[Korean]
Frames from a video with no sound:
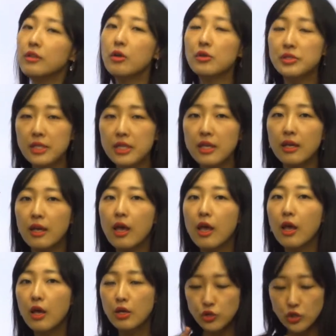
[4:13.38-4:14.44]
것이
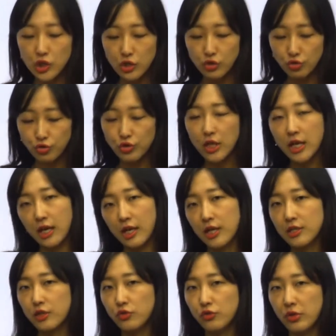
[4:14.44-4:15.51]
52개
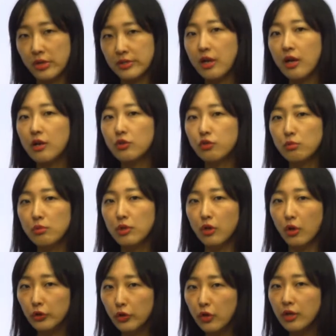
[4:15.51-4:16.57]
양계장 중에서
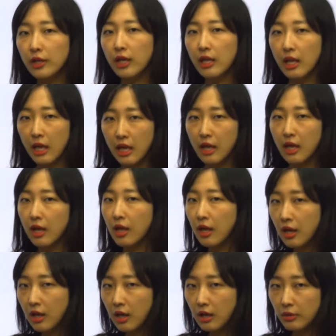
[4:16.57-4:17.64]
28개나
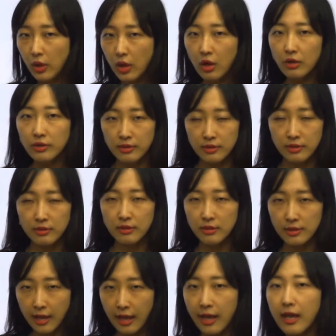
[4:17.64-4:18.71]

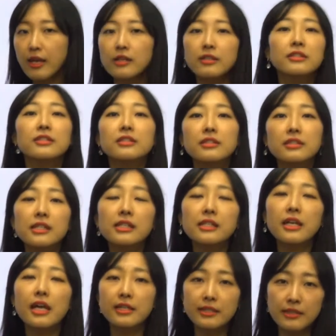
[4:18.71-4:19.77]
되었는데
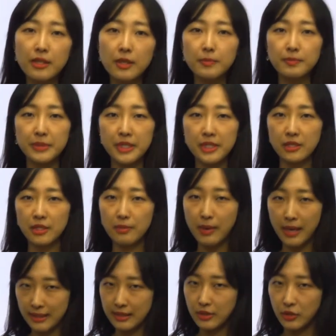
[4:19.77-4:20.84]
그들이 해썹 인증을
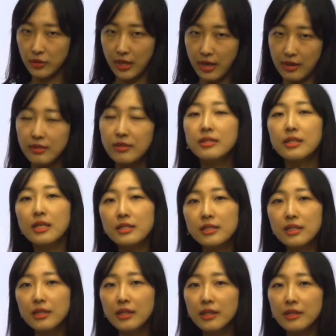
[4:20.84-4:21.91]
받았었다는
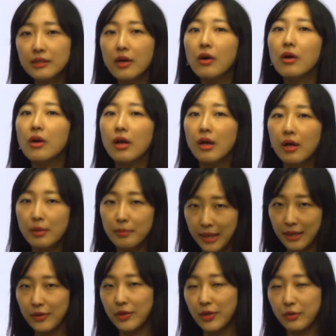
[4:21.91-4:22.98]
사실에 대해서
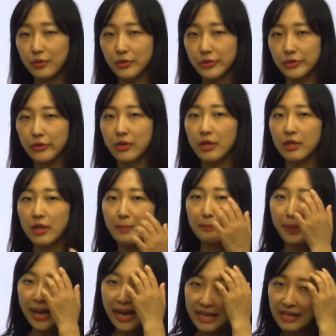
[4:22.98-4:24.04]
발견한 것이죠. 그러니까
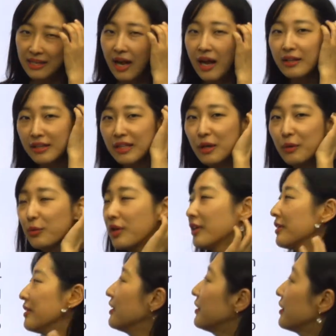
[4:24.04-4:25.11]
발각이라고
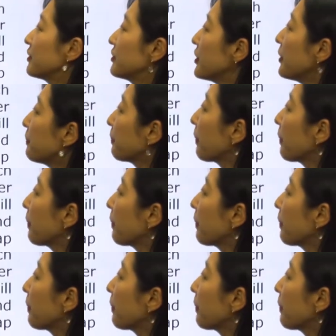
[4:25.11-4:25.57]
얘기를 해야 되겠죠.